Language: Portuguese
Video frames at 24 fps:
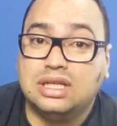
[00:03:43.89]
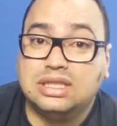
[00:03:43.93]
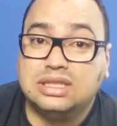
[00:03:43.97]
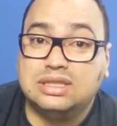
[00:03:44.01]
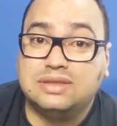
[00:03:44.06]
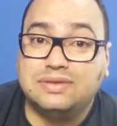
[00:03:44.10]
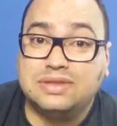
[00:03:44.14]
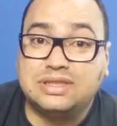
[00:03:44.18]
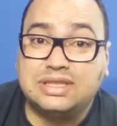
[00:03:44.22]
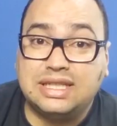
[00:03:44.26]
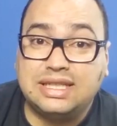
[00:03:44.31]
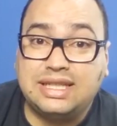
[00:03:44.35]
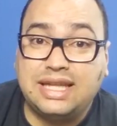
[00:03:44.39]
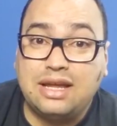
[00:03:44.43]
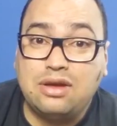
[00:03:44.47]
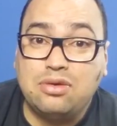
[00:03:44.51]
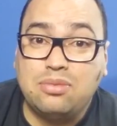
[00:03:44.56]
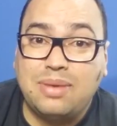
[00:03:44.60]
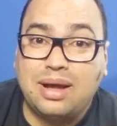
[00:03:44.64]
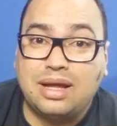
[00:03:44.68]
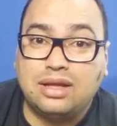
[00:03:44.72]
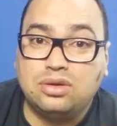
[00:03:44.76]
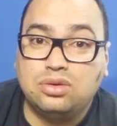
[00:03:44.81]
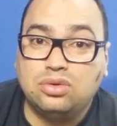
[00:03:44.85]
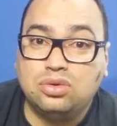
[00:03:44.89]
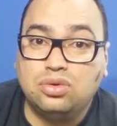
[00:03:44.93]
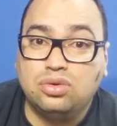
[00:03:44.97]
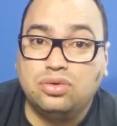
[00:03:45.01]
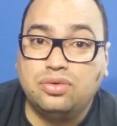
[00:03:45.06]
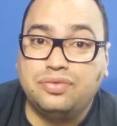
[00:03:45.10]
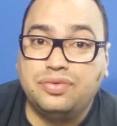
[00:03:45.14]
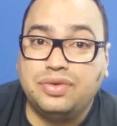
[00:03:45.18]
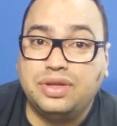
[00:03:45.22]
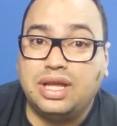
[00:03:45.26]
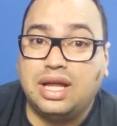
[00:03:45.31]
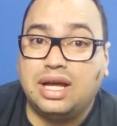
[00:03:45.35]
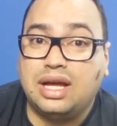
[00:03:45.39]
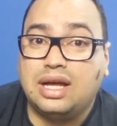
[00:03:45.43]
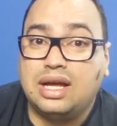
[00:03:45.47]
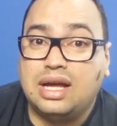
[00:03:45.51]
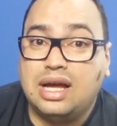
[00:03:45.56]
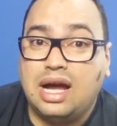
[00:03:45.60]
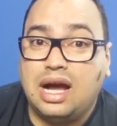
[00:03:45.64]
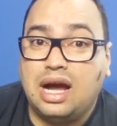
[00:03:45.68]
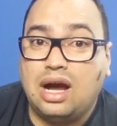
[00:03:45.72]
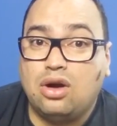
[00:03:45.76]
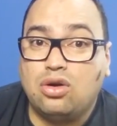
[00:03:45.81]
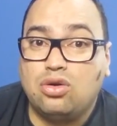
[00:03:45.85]
Se você tem uma dúvida,
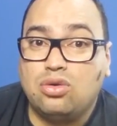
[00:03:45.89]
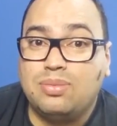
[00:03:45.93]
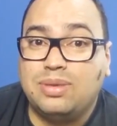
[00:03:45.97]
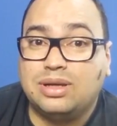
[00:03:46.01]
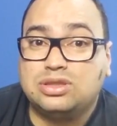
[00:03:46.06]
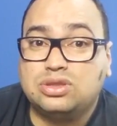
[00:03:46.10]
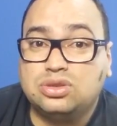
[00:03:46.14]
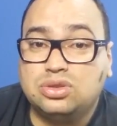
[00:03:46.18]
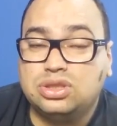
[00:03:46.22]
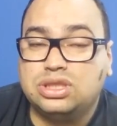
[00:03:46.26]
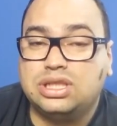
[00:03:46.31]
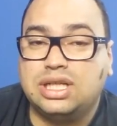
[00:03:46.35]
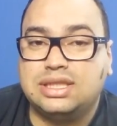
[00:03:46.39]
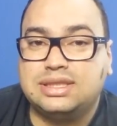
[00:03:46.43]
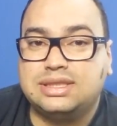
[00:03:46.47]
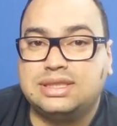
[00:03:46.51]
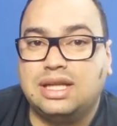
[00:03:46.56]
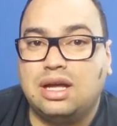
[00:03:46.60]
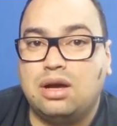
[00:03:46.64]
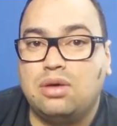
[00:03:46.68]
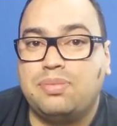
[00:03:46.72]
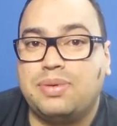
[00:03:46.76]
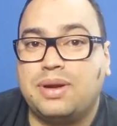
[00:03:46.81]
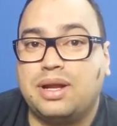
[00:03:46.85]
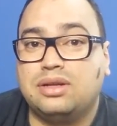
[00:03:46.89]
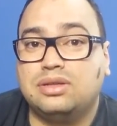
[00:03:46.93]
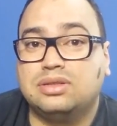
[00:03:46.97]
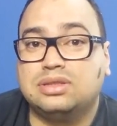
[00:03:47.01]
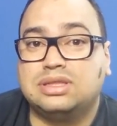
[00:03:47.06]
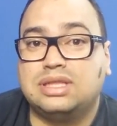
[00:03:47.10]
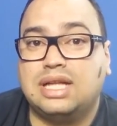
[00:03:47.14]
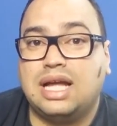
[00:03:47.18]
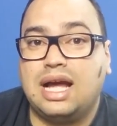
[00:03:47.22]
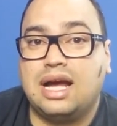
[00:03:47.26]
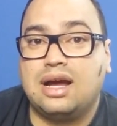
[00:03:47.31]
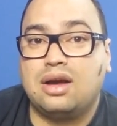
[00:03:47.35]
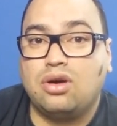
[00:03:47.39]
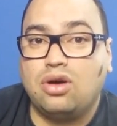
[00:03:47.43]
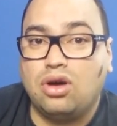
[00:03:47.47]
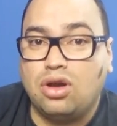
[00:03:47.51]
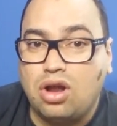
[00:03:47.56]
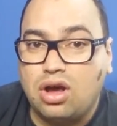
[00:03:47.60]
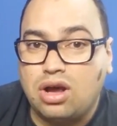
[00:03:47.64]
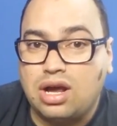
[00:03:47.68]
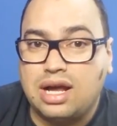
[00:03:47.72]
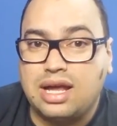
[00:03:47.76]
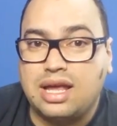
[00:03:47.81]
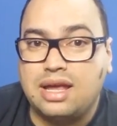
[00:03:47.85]
alguma sugestão para nos dar,
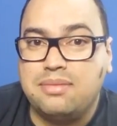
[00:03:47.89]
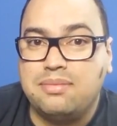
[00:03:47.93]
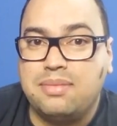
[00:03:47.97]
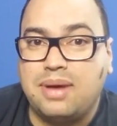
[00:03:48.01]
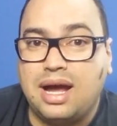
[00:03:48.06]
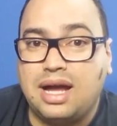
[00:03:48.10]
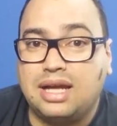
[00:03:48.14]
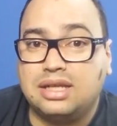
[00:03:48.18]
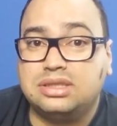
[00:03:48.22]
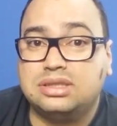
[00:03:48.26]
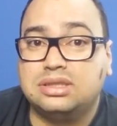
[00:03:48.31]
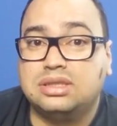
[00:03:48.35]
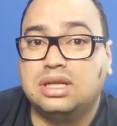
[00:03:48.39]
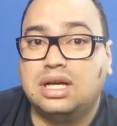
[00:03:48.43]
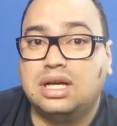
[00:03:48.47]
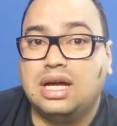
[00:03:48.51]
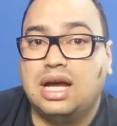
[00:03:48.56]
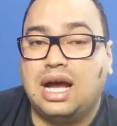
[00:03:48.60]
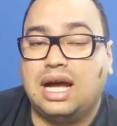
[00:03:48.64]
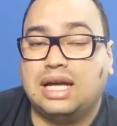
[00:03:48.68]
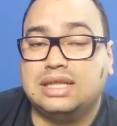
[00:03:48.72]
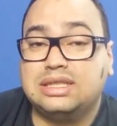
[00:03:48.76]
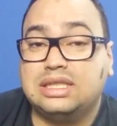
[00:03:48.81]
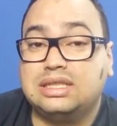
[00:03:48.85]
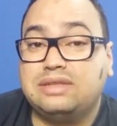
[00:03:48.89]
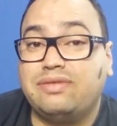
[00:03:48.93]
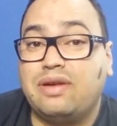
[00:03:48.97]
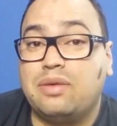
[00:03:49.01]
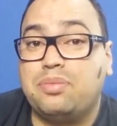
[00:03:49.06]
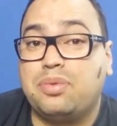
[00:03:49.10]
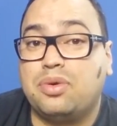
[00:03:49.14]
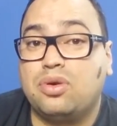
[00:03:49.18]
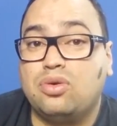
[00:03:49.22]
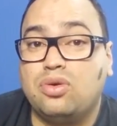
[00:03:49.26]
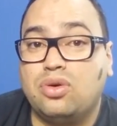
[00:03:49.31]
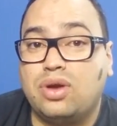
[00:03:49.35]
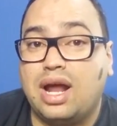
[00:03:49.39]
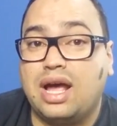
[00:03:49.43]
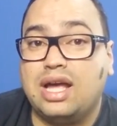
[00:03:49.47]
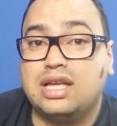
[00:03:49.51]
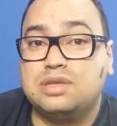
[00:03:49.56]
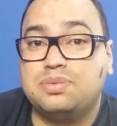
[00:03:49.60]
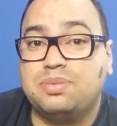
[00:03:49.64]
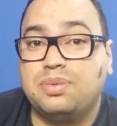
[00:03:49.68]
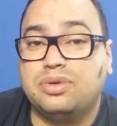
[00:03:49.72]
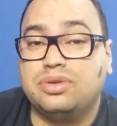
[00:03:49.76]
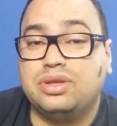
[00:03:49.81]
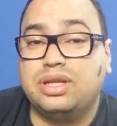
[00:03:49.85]
coloca aqui embaixo. A gente vai procurar
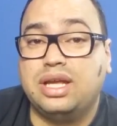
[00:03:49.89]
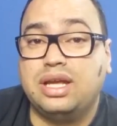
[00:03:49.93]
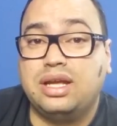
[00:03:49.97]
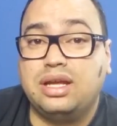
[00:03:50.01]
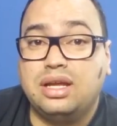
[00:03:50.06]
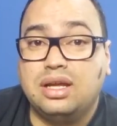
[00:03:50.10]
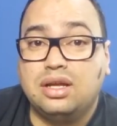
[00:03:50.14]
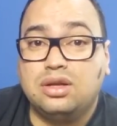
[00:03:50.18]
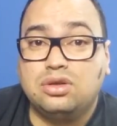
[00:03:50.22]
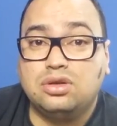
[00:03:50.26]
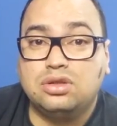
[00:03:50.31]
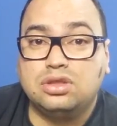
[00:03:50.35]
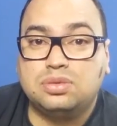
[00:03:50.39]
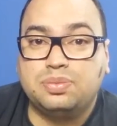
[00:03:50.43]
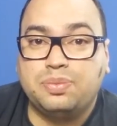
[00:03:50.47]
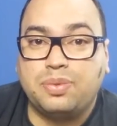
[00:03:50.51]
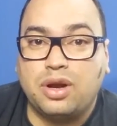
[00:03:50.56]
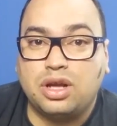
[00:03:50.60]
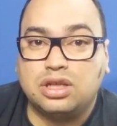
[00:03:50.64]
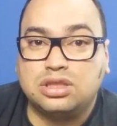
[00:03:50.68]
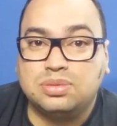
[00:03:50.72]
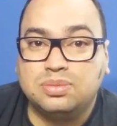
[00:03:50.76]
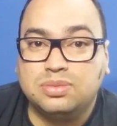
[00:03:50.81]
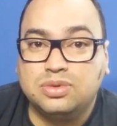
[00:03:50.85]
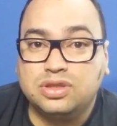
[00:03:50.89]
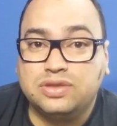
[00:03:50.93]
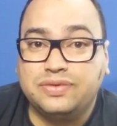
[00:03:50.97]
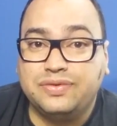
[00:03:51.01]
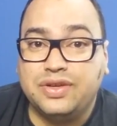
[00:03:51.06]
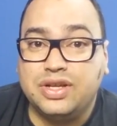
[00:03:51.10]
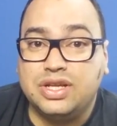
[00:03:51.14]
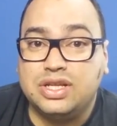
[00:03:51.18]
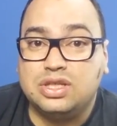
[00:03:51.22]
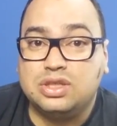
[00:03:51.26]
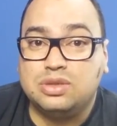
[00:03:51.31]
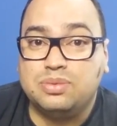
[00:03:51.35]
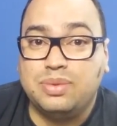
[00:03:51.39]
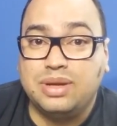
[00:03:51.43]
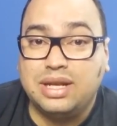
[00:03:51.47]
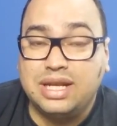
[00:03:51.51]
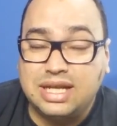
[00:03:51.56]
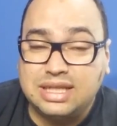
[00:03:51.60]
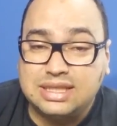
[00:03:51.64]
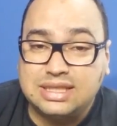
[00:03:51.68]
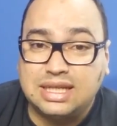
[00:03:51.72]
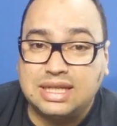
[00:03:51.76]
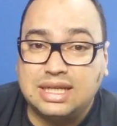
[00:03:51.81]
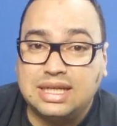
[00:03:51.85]
responder nos próximos vídeos,
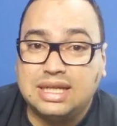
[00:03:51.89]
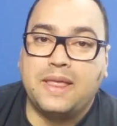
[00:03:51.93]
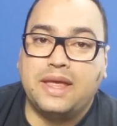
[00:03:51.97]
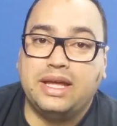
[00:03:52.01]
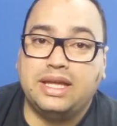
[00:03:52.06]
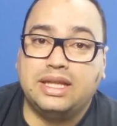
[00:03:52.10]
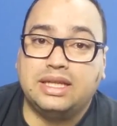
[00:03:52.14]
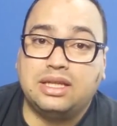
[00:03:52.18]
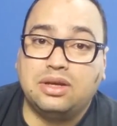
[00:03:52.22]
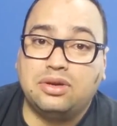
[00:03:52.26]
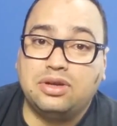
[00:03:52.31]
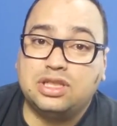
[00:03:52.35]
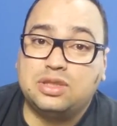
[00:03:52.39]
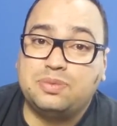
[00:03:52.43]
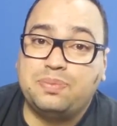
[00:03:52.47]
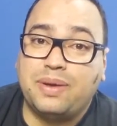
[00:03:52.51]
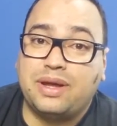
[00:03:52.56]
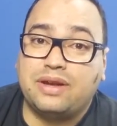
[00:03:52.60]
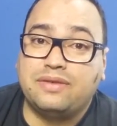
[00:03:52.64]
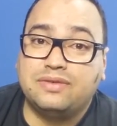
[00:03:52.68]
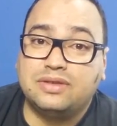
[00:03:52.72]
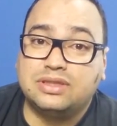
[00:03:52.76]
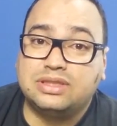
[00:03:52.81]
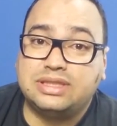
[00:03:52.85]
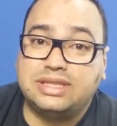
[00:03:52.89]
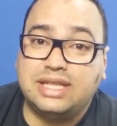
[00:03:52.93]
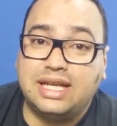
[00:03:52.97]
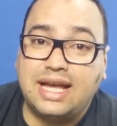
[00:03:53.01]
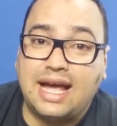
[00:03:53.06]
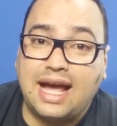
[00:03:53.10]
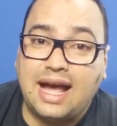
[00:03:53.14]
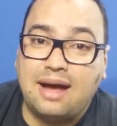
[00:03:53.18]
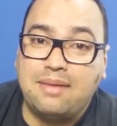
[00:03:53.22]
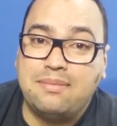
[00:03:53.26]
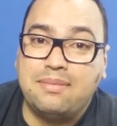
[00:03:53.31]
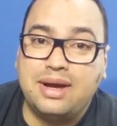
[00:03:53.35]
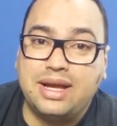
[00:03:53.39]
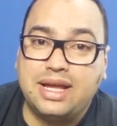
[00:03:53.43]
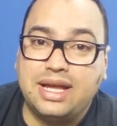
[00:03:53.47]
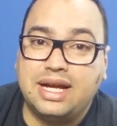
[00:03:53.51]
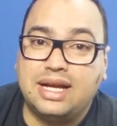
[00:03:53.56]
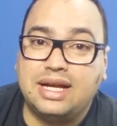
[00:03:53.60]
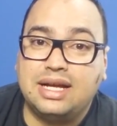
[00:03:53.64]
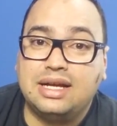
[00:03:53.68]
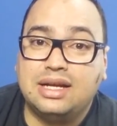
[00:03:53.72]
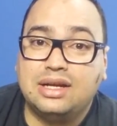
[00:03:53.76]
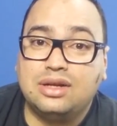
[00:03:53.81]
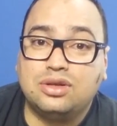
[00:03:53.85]
beleza? Então eu espero você
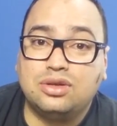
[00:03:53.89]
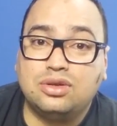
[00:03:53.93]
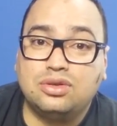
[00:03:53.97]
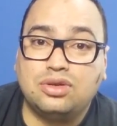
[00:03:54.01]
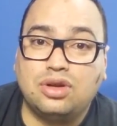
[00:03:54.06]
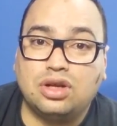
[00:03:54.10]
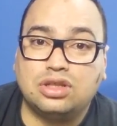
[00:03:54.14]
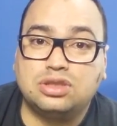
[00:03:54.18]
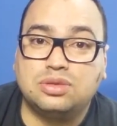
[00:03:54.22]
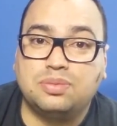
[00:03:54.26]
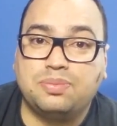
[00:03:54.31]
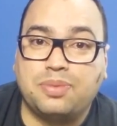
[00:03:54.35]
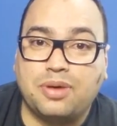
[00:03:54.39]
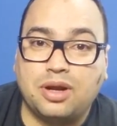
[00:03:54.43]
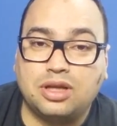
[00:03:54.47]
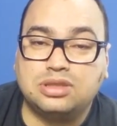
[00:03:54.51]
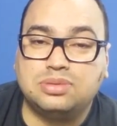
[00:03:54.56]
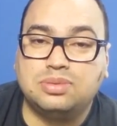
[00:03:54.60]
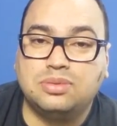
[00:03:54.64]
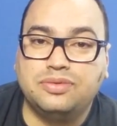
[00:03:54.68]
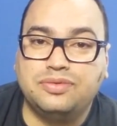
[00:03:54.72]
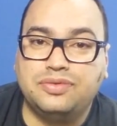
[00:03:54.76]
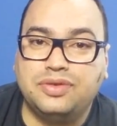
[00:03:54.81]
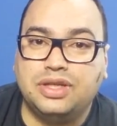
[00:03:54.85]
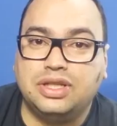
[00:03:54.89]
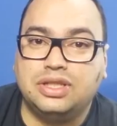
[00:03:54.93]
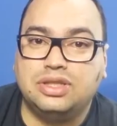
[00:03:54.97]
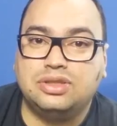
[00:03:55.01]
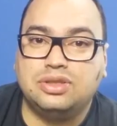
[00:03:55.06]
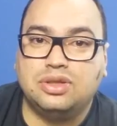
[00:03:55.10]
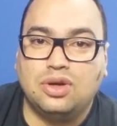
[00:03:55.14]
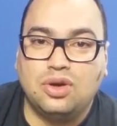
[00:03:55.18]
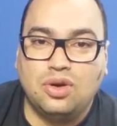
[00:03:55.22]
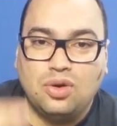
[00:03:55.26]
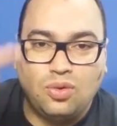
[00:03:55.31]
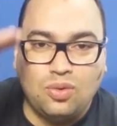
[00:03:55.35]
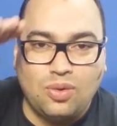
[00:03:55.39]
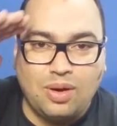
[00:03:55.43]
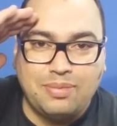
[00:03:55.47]
amanhã no nosso próximo vídeo. Um